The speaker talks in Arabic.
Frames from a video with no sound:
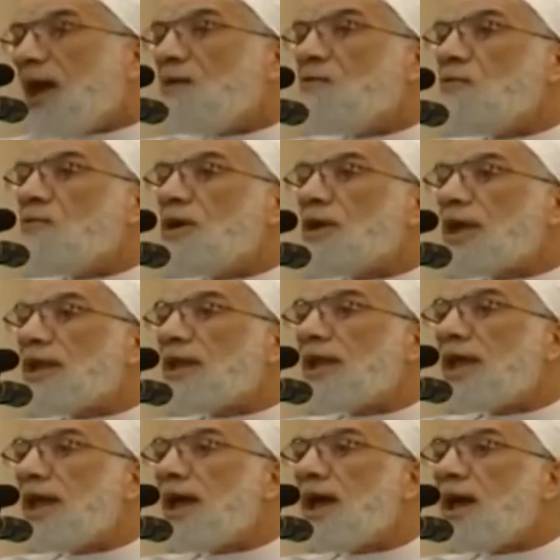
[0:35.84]
او
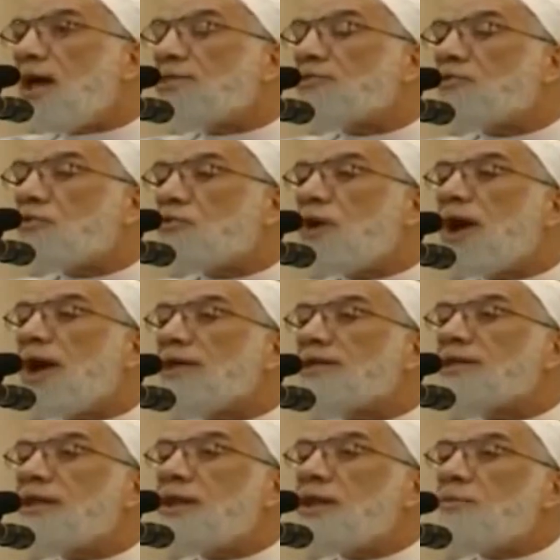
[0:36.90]
يعني اذكر واحد
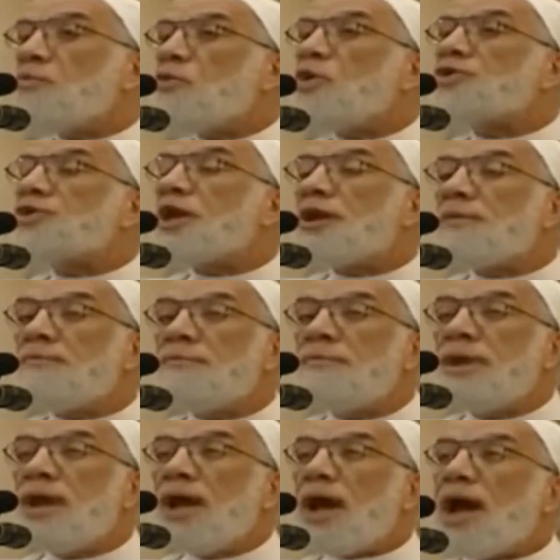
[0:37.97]
محترم
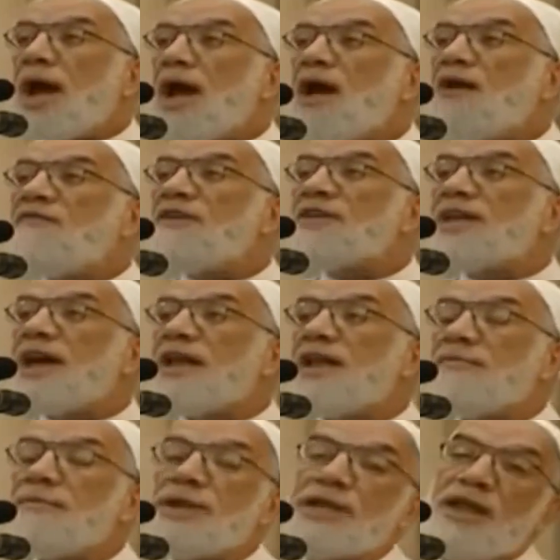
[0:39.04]
حافظ
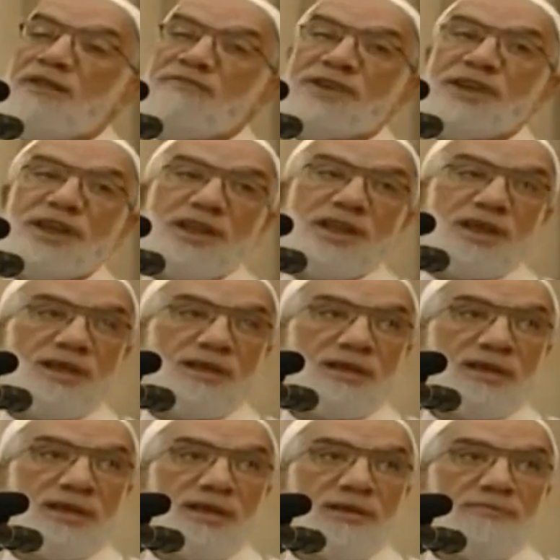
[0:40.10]
على الملكيه الفكريه
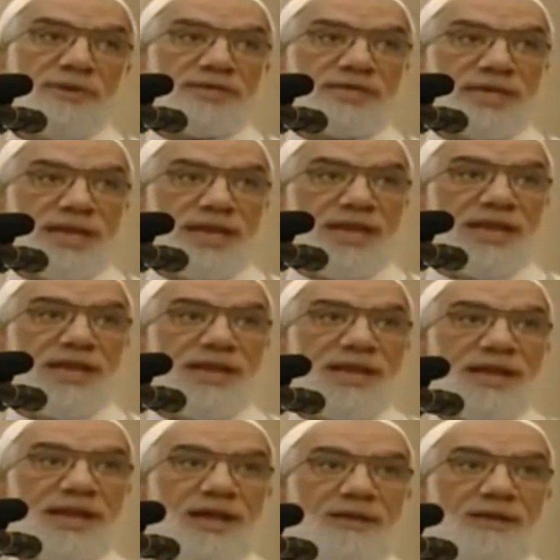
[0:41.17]
بس ايه